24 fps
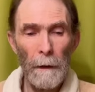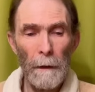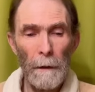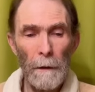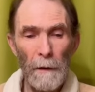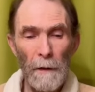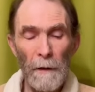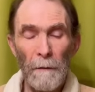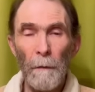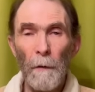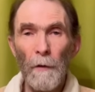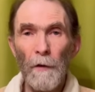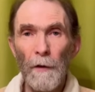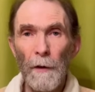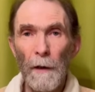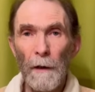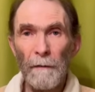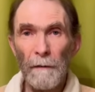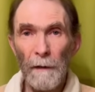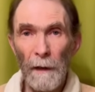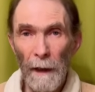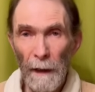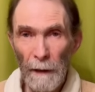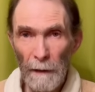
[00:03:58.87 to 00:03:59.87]
живущих
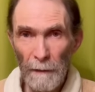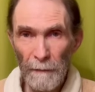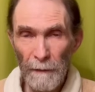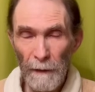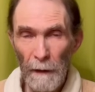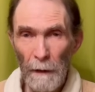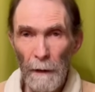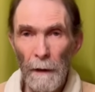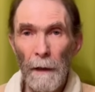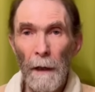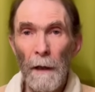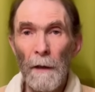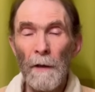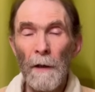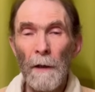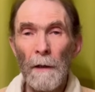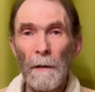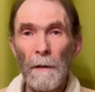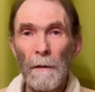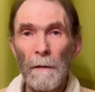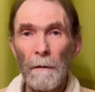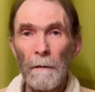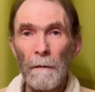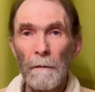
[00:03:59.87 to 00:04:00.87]
в Латвии, я
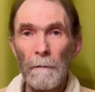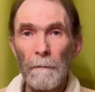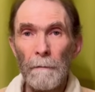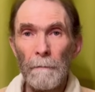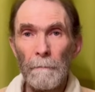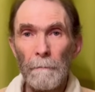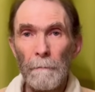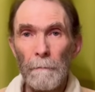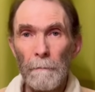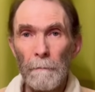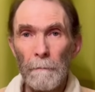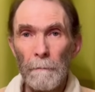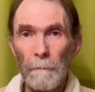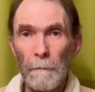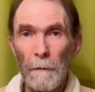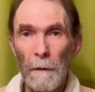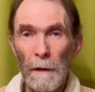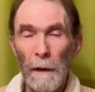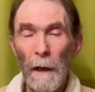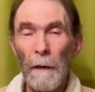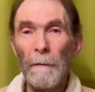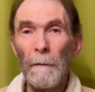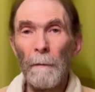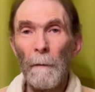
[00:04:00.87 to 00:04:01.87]
сейчас
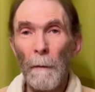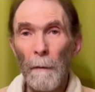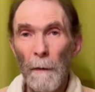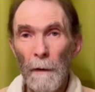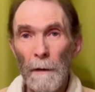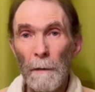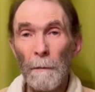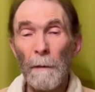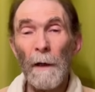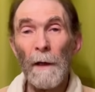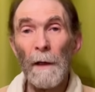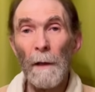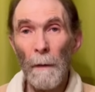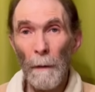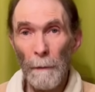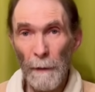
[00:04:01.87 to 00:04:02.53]
главным образом к ним